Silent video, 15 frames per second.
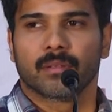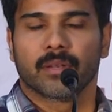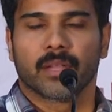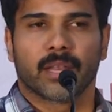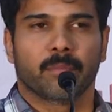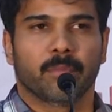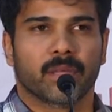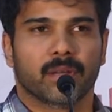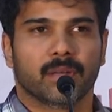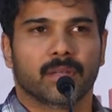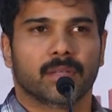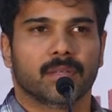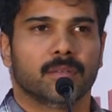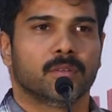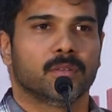நிறைய பேர்கிட்ட
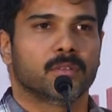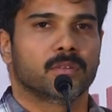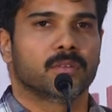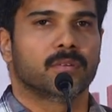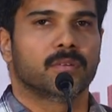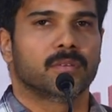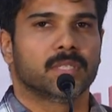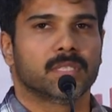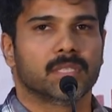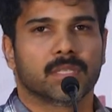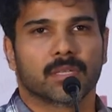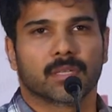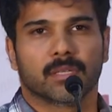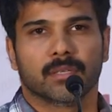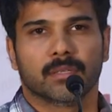ஒரு கொஷின்ஸ்
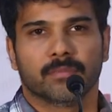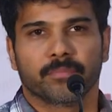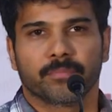இருக்குது